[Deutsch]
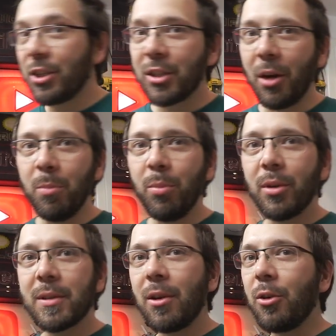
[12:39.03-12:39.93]
der
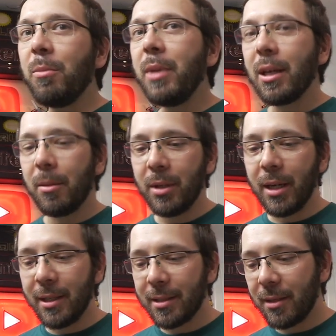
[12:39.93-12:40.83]
Staubbox auch mega
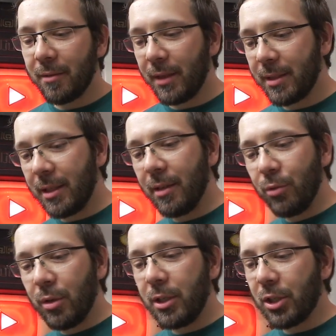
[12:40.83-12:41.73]
begeistert, was die ja
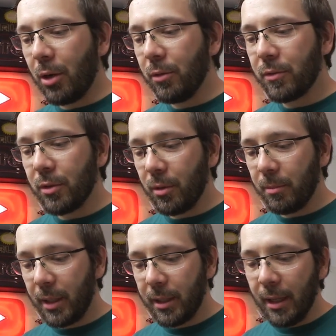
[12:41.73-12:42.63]
wirklich
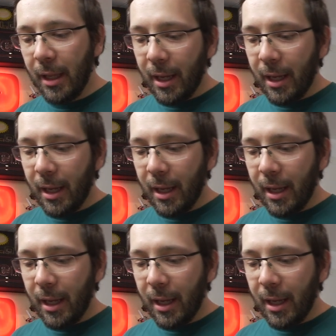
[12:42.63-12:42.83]
aufgenommen hat.